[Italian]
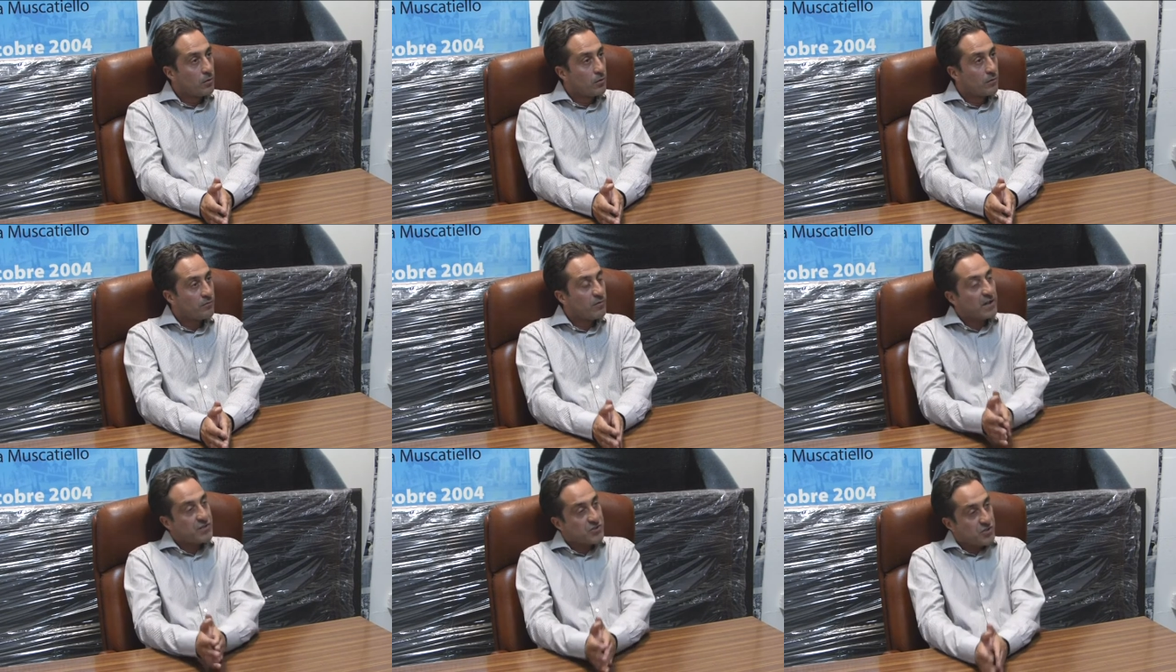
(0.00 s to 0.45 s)

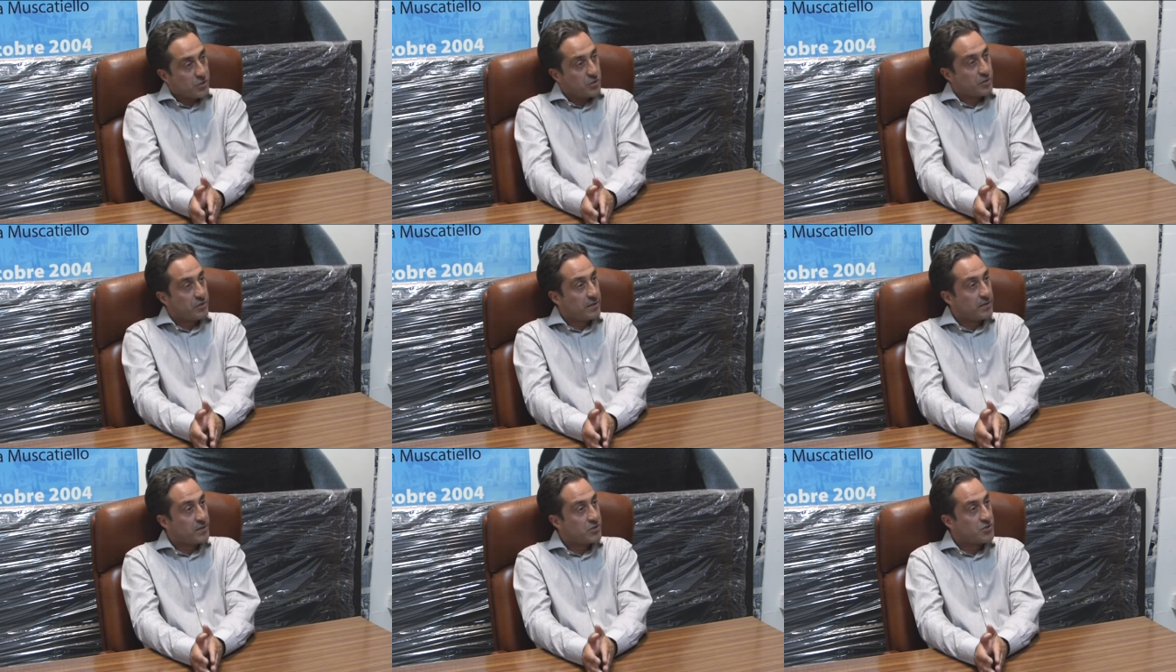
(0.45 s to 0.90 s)
facciano
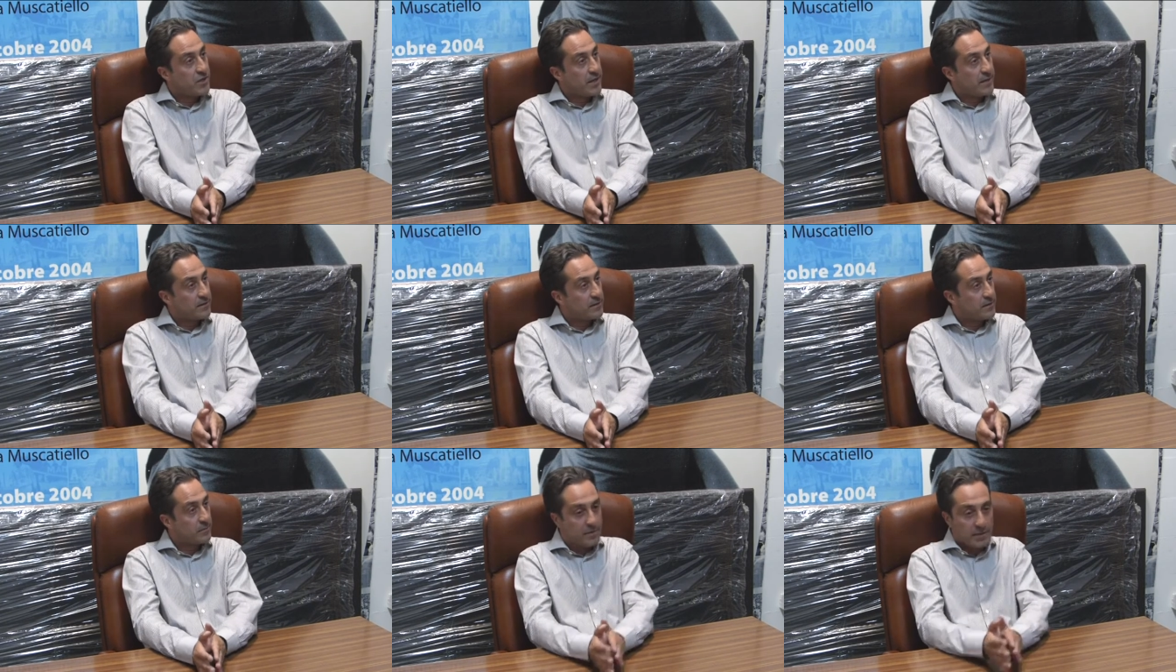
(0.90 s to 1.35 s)
i
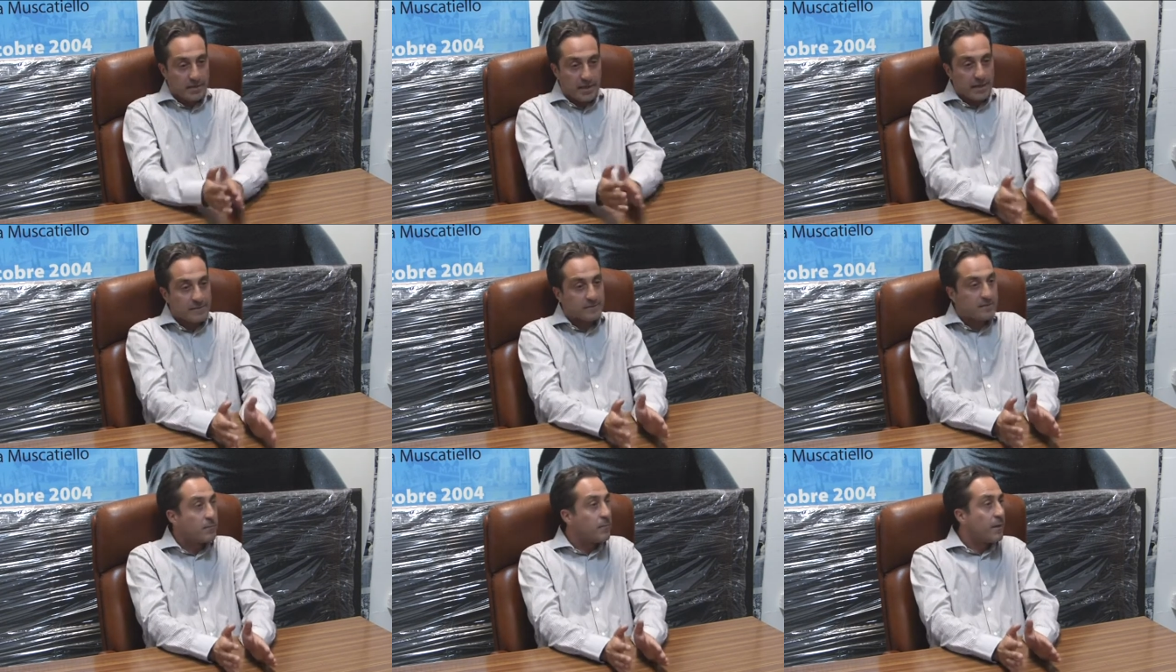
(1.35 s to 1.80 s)
dirigenti perché
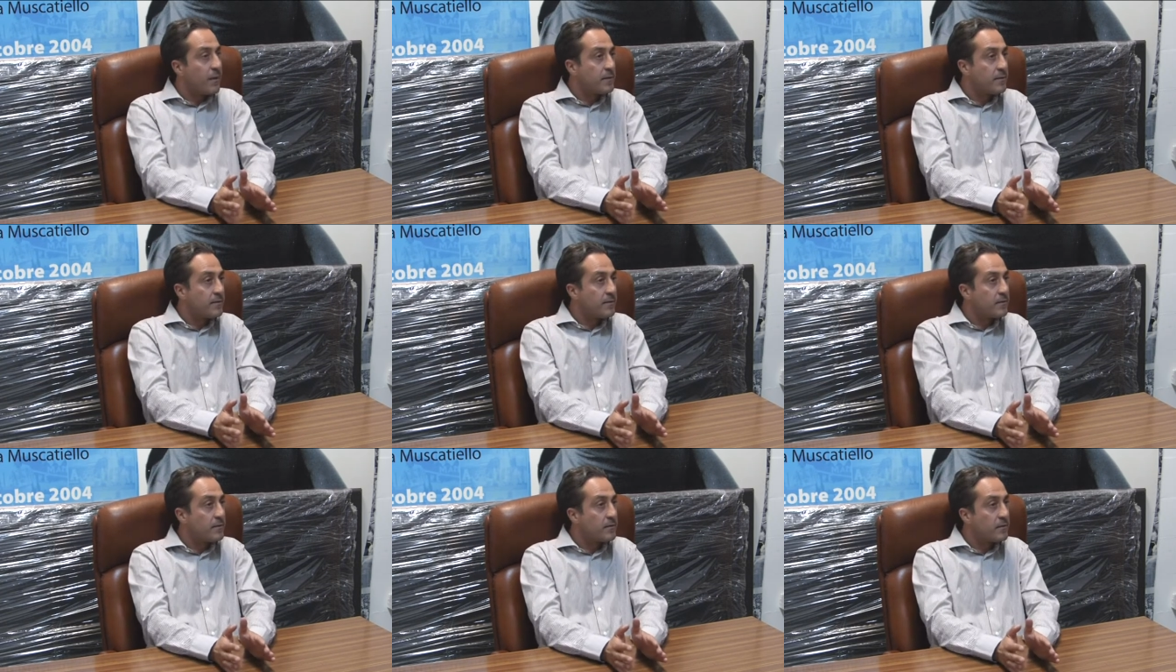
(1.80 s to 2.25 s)

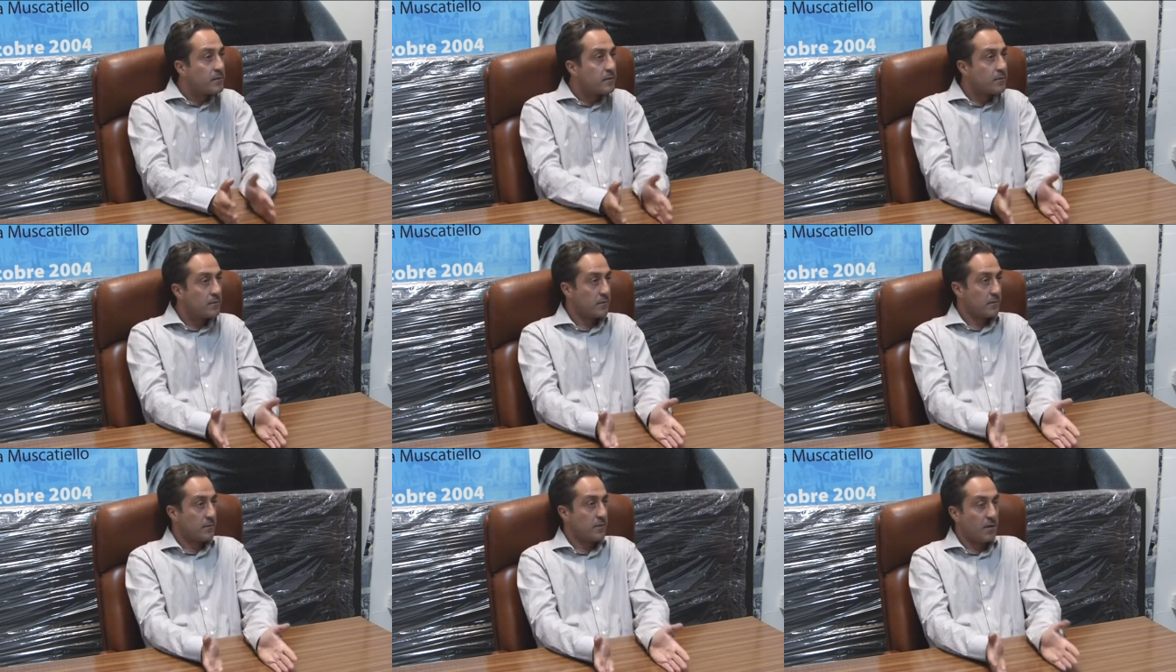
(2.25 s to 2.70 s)
altrimenti,
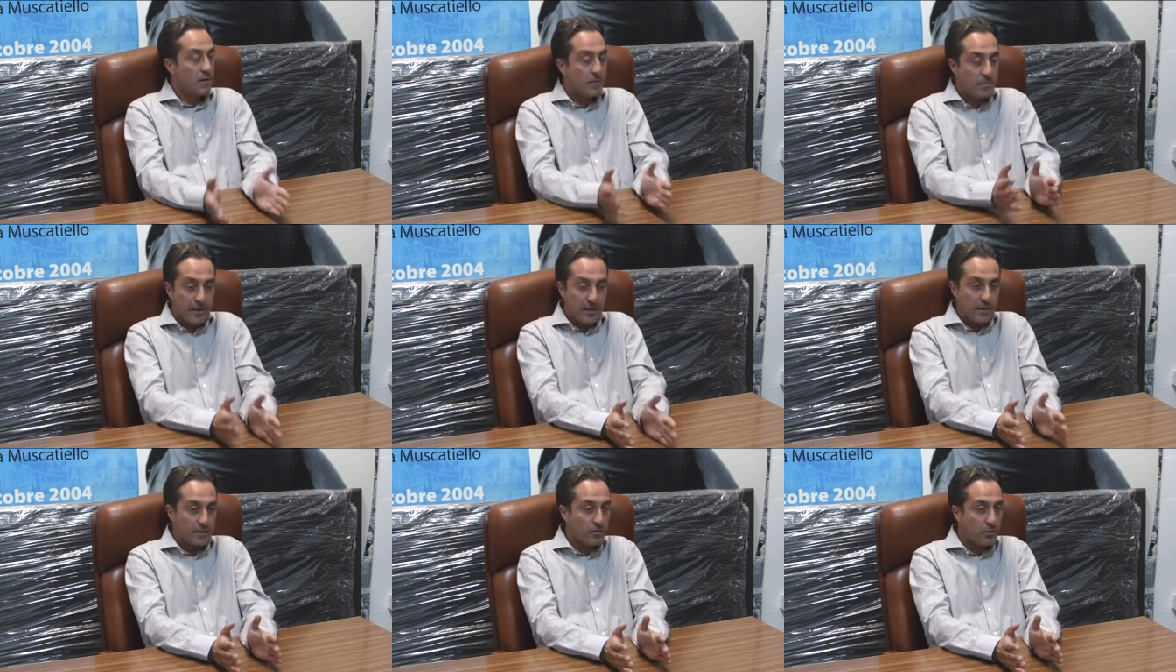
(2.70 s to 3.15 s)

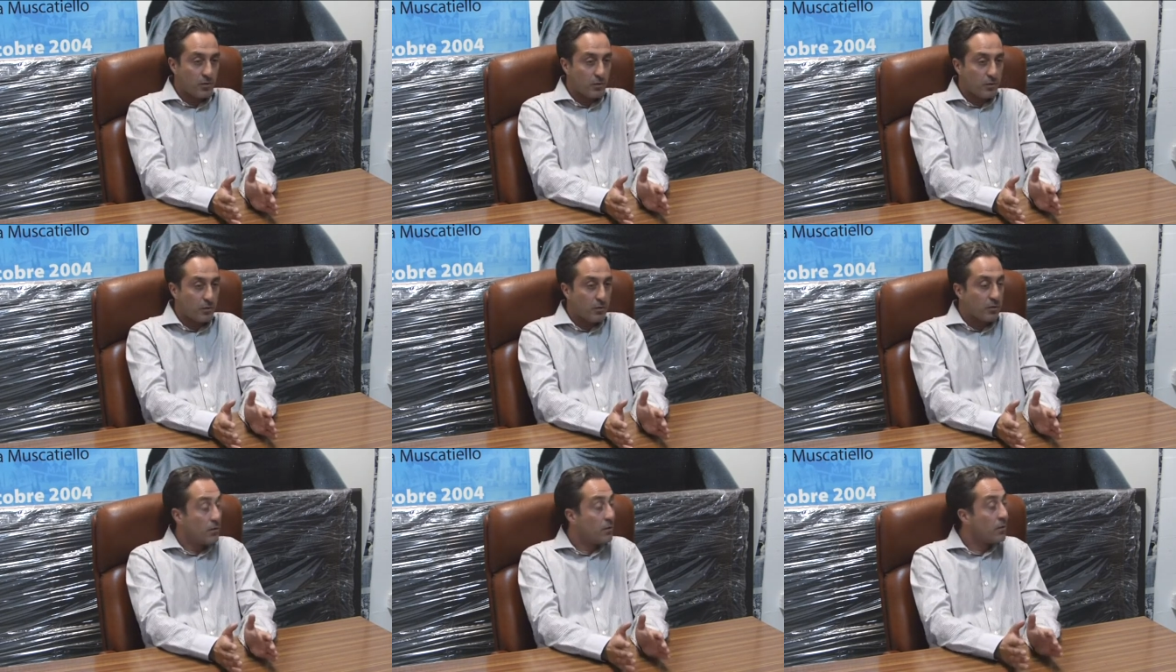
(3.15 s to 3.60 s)
ripeto,